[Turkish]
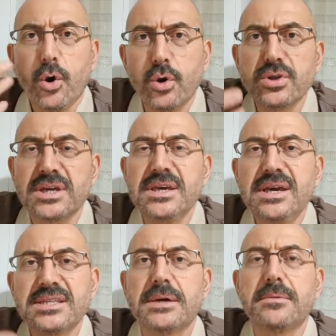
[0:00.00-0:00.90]

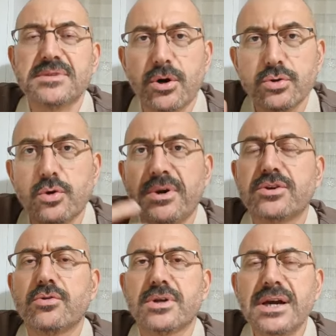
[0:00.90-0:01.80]
Oradaki hesabımıza
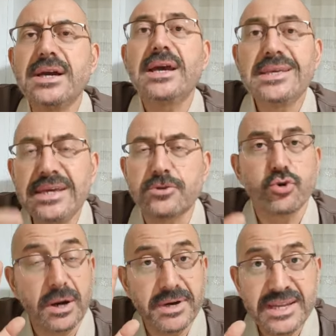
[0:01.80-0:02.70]
otomatik olarak
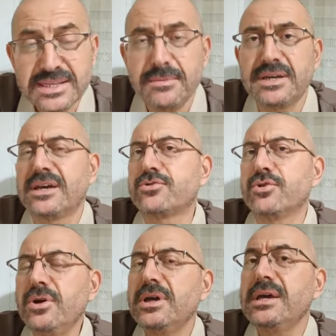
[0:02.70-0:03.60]
yatıyor. Ama ne zaman
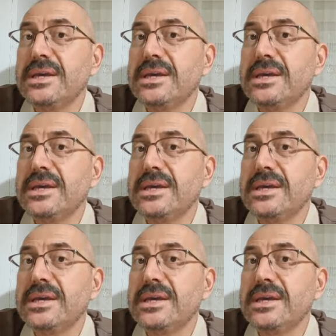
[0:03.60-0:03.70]
yatıyor?